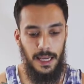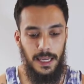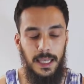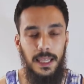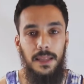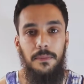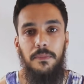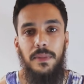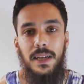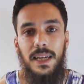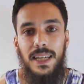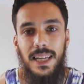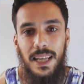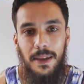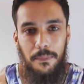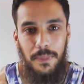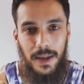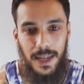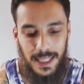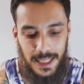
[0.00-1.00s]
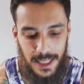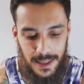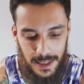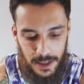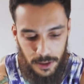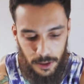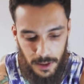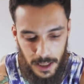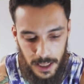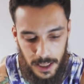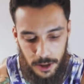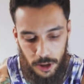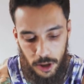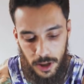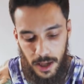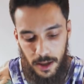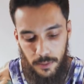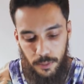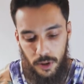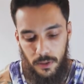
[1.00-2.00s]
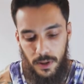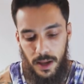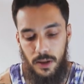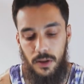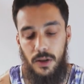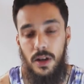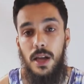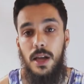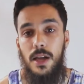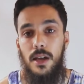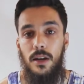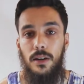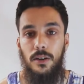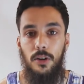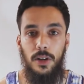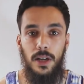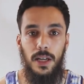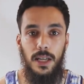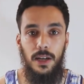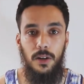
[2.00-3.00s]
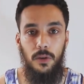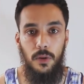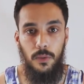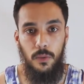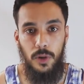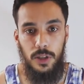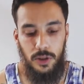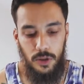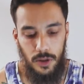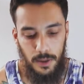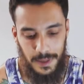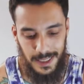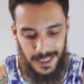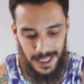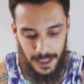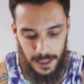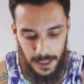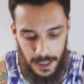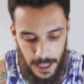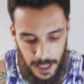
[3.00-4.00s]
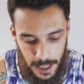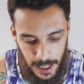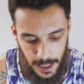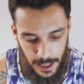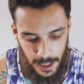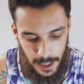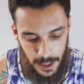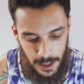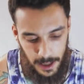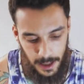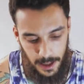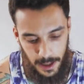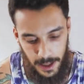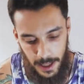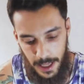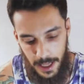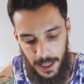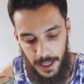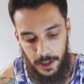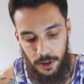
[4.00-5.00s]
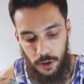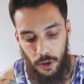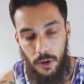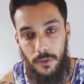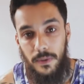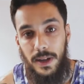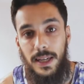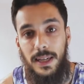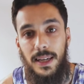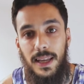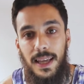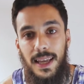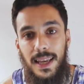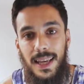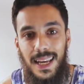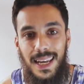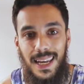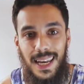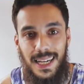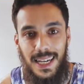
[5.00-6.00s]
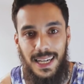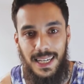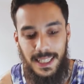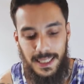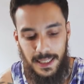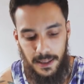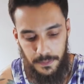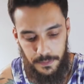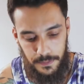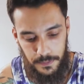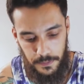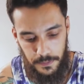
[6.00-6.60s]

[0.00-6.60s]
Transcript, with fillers: aquí bien empaquetadito, ¿vale? Yo ya lo he probado, lo que lo he vuelto a meter eh, todo bien en la cajita.